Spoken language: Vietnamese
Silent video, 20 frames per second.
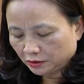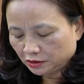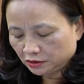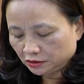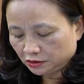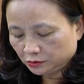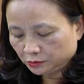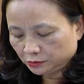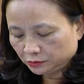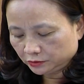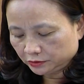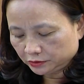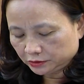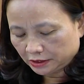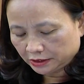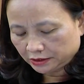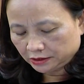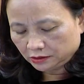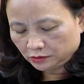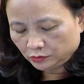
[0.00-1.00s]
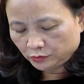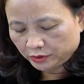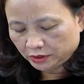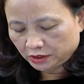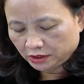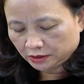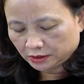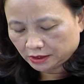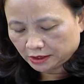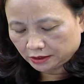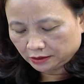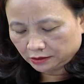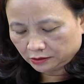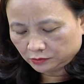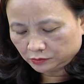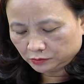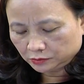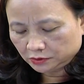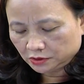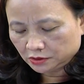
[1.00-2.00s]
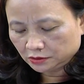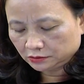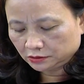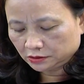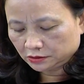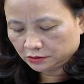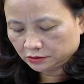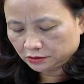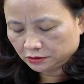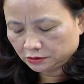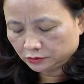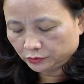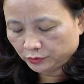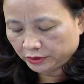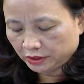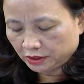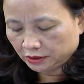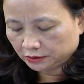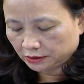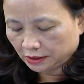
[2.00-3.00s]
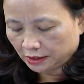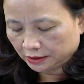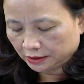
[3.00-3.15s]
với các đối tượng là sĩ quan biệt phái và sĩ